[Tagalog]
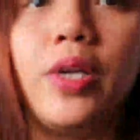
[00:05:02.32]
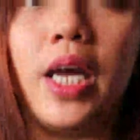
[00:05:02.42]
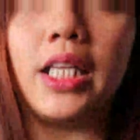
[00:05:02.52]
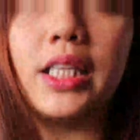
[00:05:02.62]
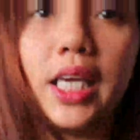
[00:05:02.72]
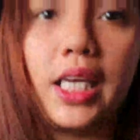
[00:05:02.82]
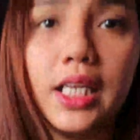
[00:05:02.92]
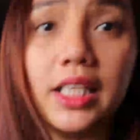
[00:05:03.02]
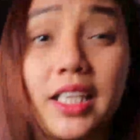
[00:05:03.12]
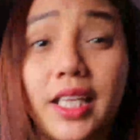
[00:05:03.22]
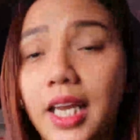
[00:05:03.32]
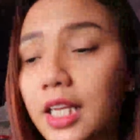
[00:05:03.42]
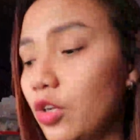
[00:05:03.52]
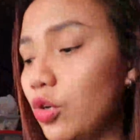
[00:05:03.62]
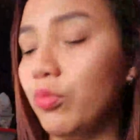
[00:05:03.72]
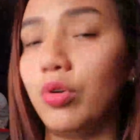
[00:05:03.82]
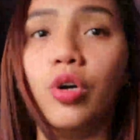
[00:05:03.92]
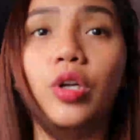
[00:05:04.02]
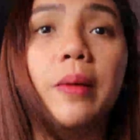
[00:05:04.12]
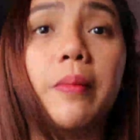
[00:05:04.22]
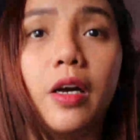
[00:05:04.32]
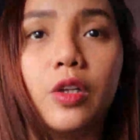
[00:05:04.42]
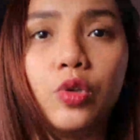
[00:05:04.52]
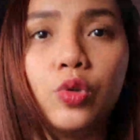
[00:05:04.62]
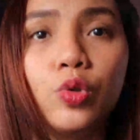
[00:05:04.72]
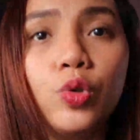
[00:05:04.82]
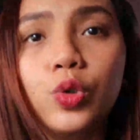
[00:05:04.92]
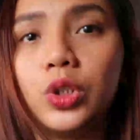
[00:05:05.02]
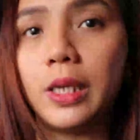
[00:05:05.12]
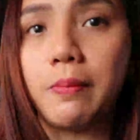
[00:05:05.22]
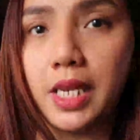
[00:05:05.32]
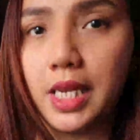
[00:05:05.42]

po natin at intay natin kumulo ng mga 2 to 3